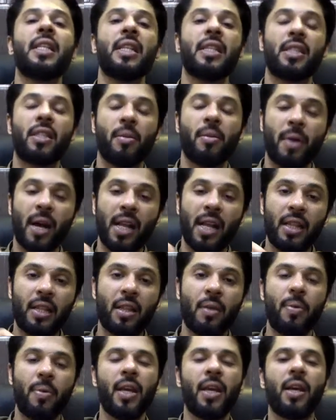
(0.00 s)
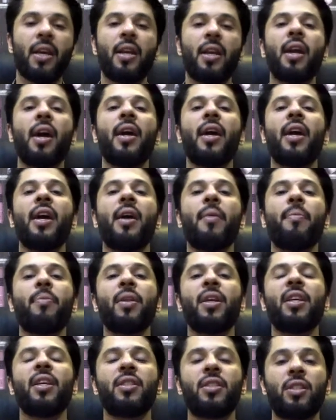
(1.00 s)
इस्तेमाल तभी करना है
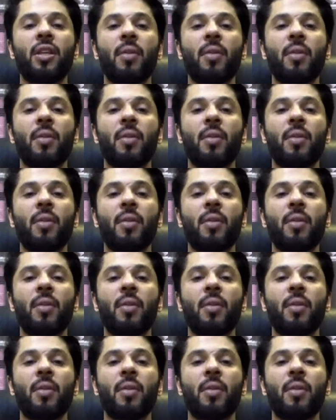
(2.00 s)
आपने